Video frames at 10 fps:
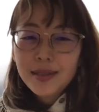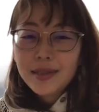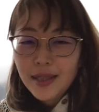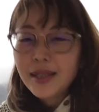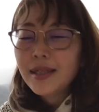
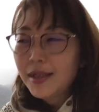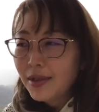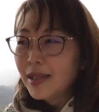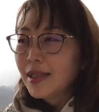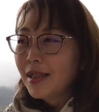つな、えー、いだりと
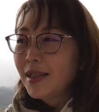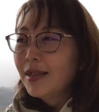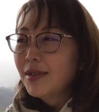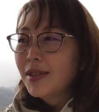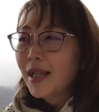か
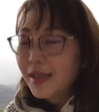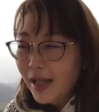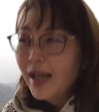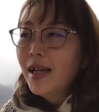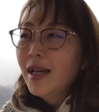チャネリングしたりね、